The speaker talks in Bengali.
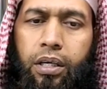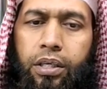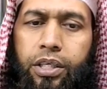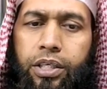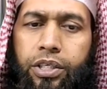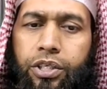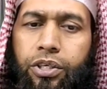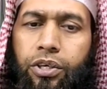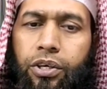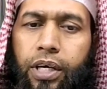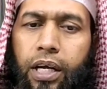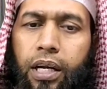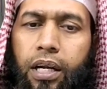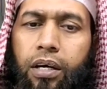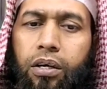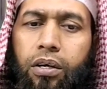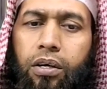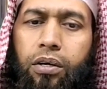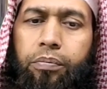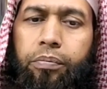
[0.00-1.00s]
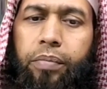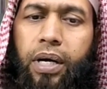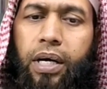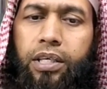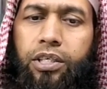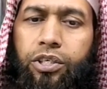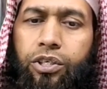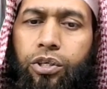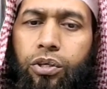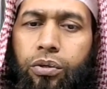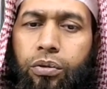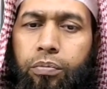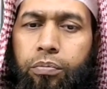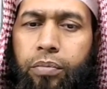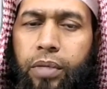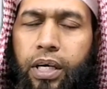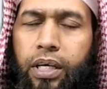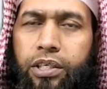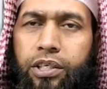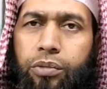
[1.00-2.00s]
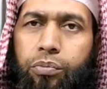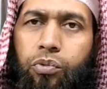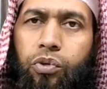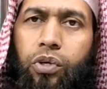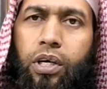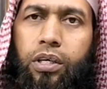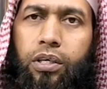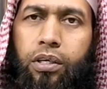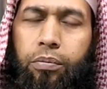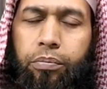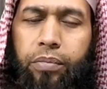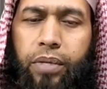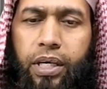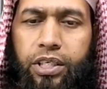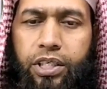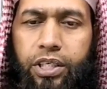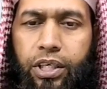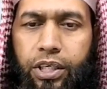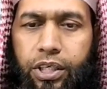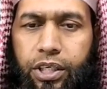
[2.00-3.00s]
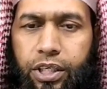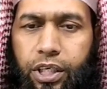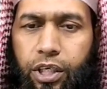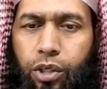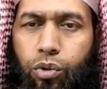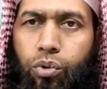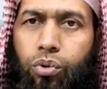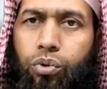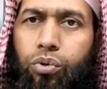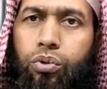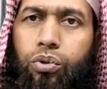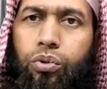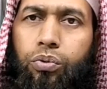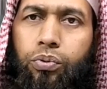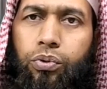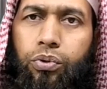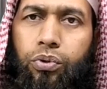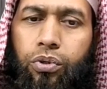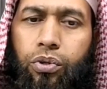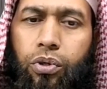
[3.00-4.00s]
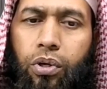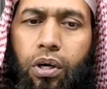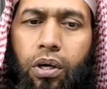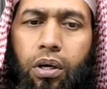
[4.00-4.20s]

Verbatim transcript: নিশ্চয় আল্লাহর মাস মাস মুহরম মাস একটি গুরুত্বপূর্ণ